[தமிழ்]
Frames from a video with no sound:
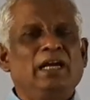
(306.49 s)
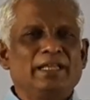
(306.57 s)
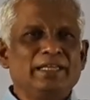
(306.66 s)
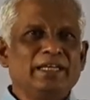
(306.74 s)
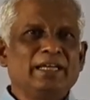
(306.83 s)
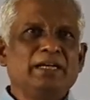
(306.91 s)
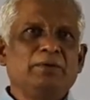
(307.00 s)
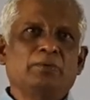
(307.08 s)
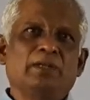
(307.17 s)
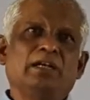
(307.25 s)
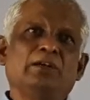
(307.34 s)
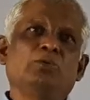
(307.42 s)
அதிக
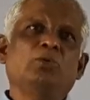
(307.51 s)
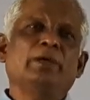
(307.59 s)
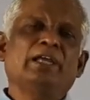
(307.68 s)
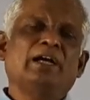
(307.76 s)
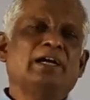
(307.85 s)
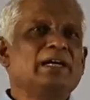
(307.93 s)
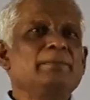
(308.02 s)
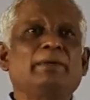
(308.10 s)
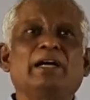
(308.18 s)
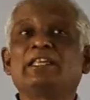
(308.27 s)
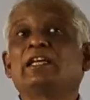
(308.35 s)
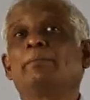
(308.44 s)
உடல் நோயாக
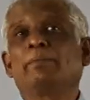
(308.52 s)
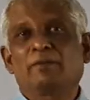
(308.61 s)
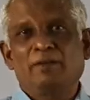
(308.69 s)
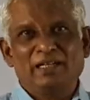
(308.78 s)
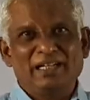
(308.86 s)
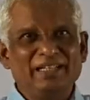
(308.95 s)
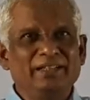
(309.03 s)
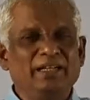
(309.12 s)
பாதிக்கப்படுவாங்க